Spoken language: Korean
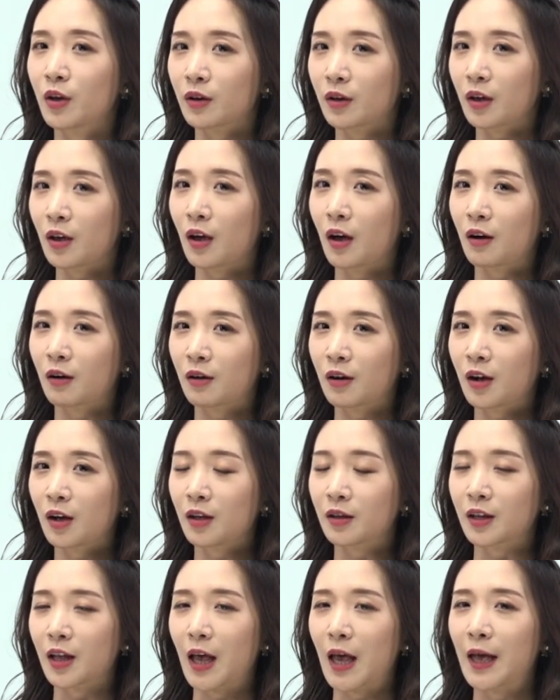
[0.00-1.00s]
걔
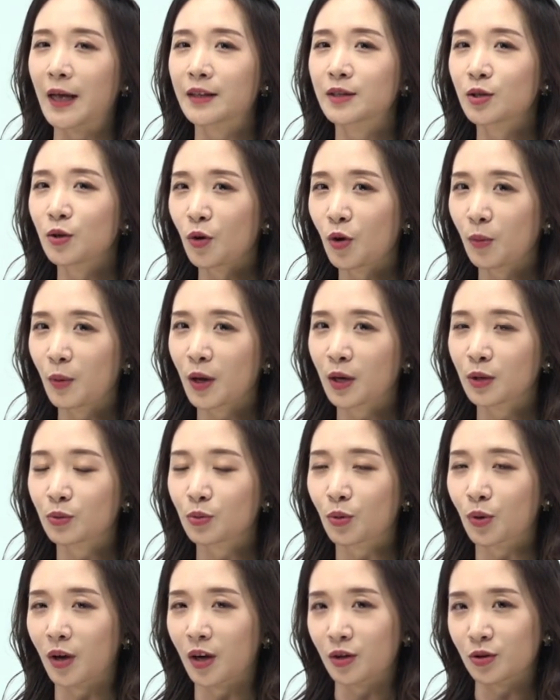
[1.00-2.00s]
약간 애처럼
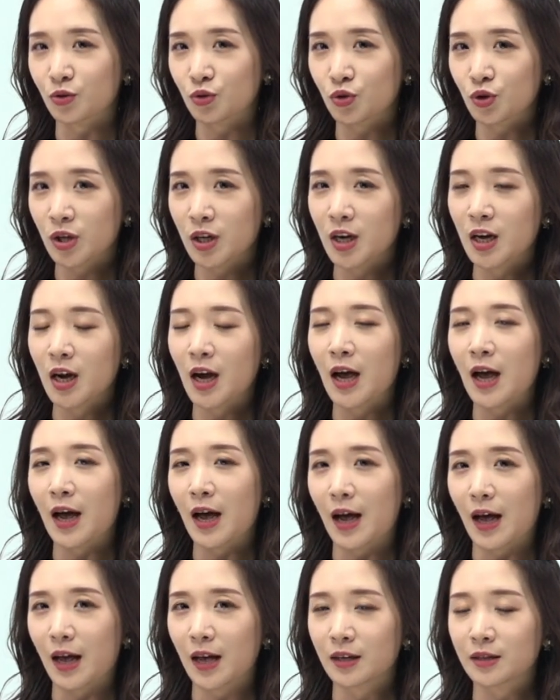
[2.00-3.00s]
행동해. She
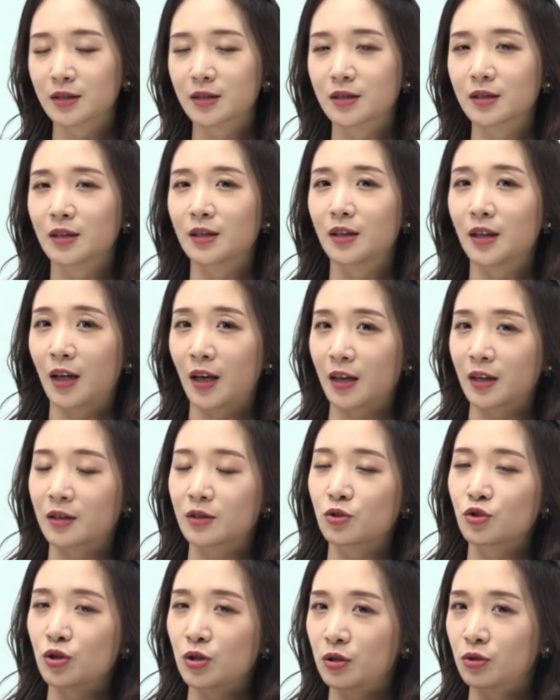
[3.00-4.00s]
acts like
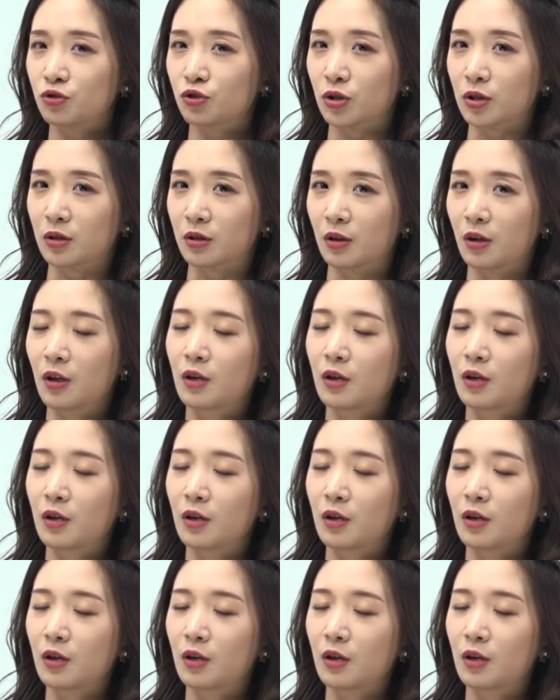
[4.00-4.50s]
children.